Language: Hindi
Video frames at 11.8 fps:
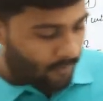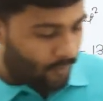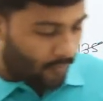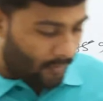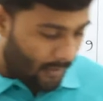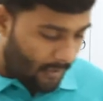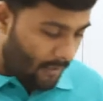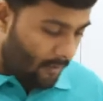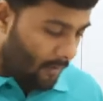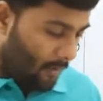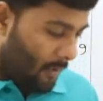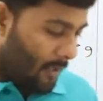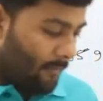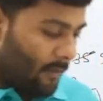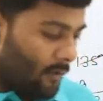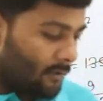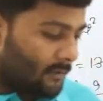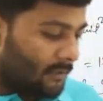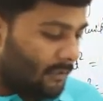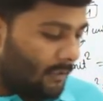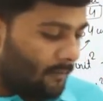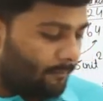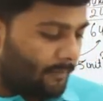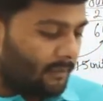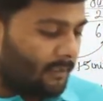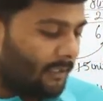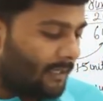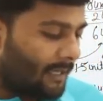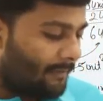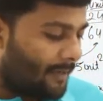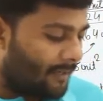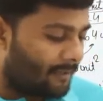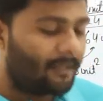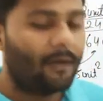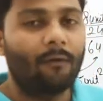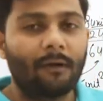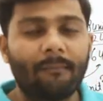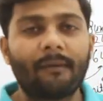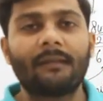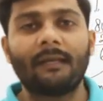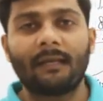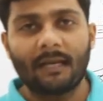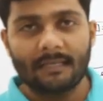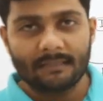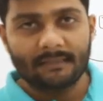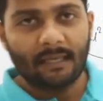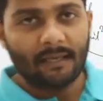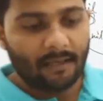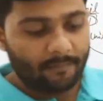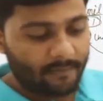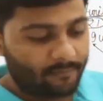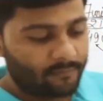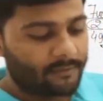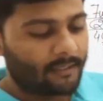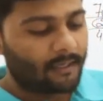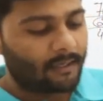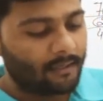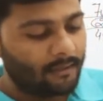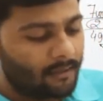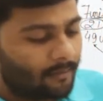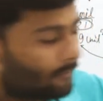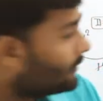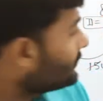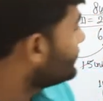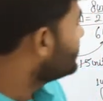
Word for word: तो ए ए बी और सी प्रत्येक का भाग क्या होगा प्रत्येक का हिस्सा यहाँ पे पूछ रहा है बहुत